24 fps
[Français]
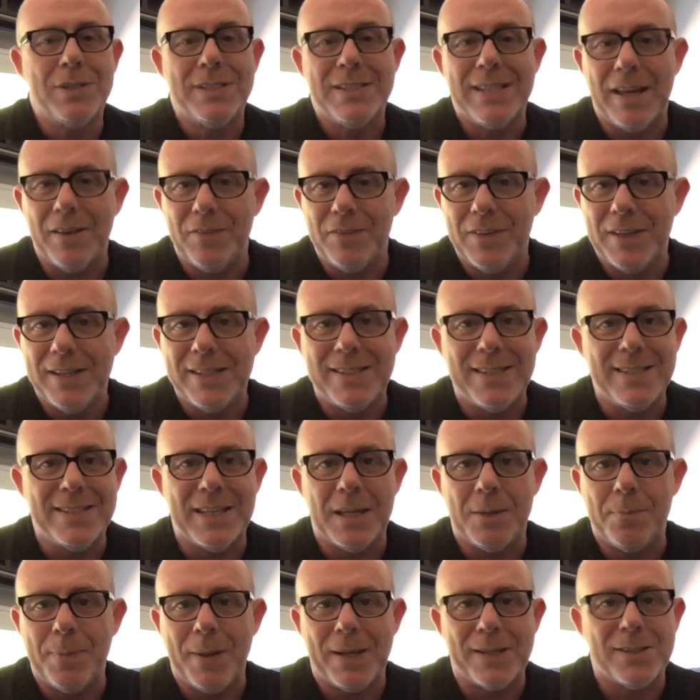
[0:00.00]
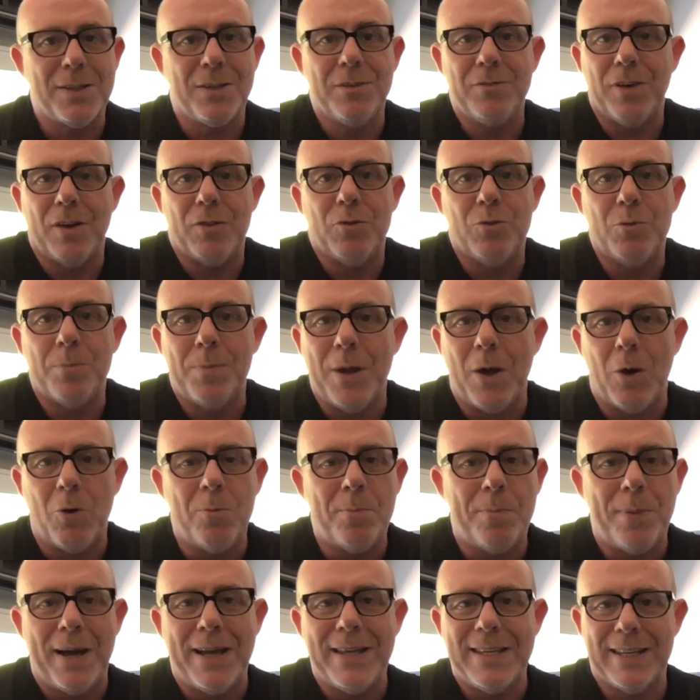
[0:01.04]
savez si cette personne va vous plaire ou pas.